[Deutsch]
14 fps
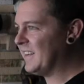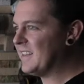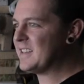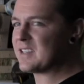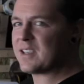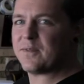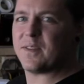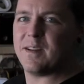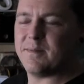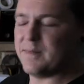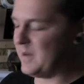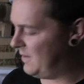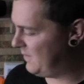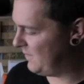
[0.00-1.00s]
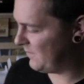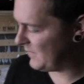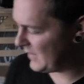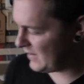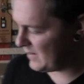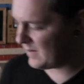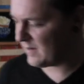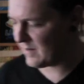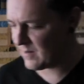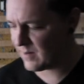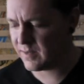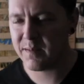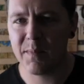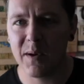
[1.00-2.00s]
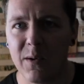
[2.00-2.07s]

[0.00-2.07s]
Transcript: Das gefällt mir. Ja, dann könnt ihr mal